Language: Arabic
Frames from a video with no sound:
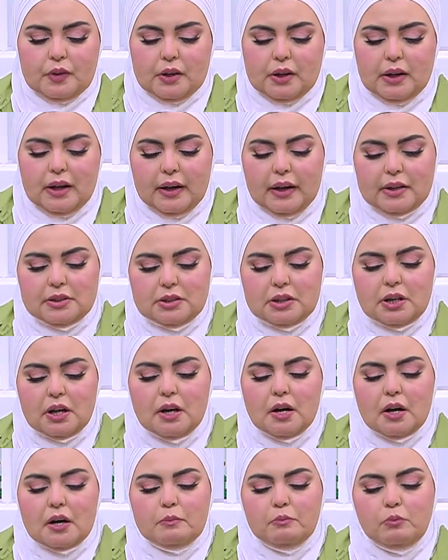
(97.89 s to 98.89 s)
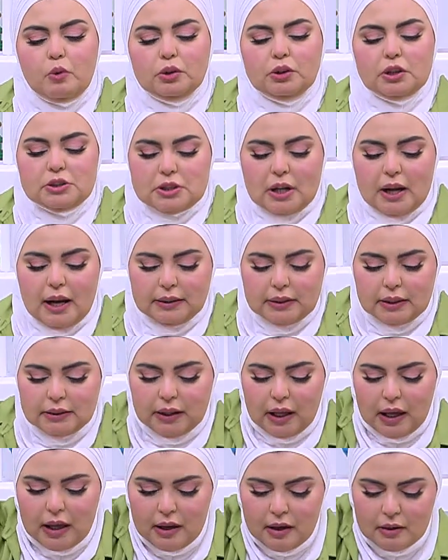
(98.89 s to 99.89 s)
الحاجات دي مده صلاحيتها قد
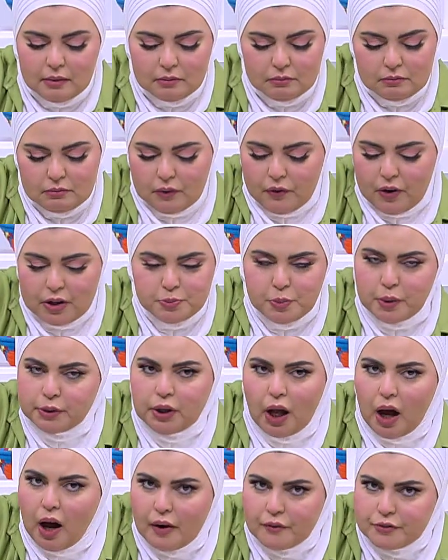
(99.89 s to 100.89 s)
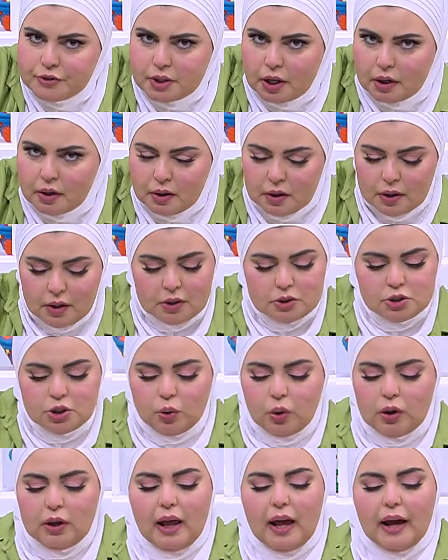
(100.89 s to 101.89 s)
ايه ما فيهاش مده حافظه دي
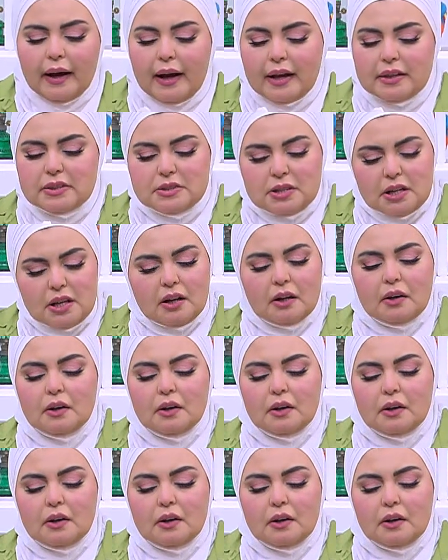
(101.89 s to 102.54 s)
كل الحاجات دي